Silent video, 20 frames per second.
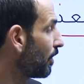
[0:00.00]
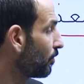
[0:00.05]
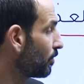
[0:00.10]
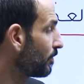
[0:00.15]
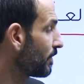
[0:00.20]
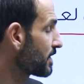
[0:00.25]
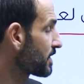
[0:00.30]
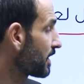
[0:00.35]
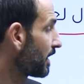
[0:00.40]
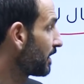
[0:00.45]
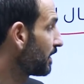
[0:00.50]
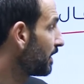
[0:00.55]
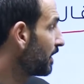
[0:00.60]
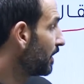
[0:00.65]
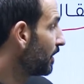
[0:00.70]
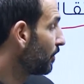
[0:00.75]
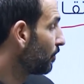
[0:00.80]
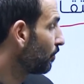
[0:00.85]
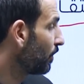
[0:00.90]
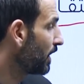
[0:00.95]
او المسكن،
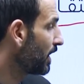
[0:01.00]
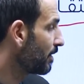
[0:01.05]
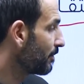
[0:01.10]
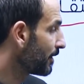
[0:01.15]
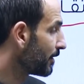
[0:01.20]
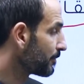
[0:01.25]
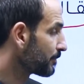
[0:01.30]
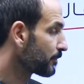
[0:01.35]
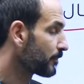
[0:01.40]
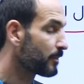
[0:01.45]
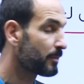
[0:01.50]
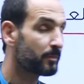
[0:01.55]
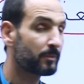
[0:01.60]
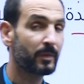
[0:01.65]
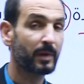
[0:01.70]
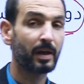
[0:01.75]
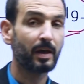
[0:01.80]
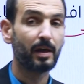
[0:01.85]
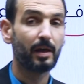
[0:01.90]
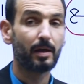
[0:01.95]
والامن.
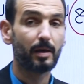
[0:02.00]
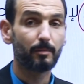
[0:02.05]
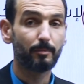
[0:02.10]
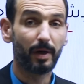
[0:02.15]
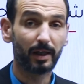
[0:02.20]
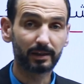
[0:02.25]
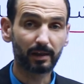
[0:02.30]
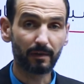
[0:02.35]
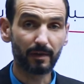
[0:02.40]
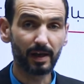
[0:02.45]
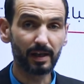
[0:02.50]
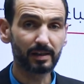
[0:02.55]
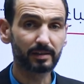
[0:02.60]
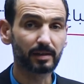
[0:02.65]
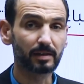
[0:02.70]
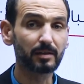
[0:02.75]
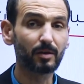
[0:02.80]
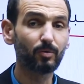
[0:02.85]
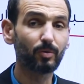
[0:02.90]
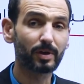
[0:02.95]
بعد ذلك
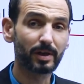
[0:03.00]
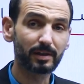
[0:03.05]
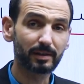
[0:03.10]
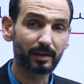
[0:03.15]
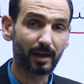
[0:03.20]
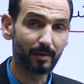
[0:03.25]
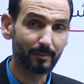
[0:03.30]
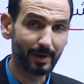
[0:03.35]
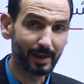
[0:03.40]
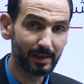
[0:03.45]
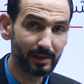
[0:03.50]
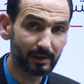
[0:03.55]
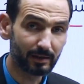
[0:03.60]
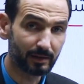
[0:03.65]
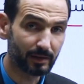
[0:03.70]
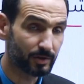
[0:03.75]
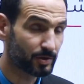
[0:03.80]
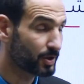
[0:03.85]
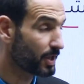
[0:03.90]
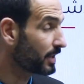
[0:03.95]
تطورت عمليه
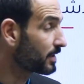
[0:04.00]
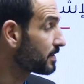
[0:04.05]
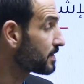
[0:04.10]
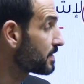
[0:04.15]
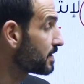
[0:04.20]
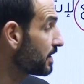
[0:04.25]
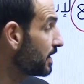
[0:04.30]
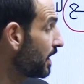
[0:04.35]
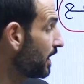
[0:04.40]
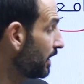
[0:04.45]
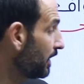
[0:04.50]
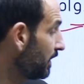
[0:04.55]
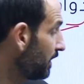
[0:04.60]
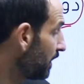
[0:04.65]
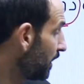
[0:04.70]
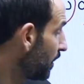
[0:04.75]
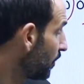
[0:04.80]
الارشاد السياحي